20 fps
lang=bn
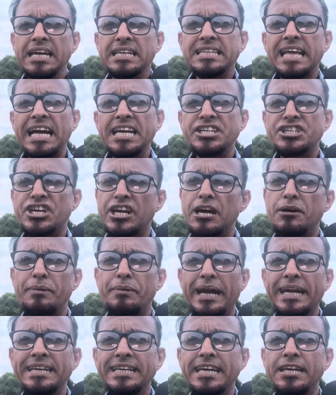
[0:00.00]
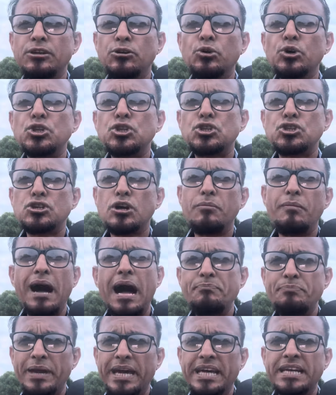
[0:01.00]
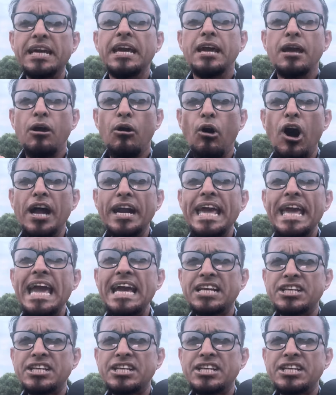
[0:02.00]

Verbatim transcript: তাই সেনাবাহিনীর উচ্চ মাপের অনেক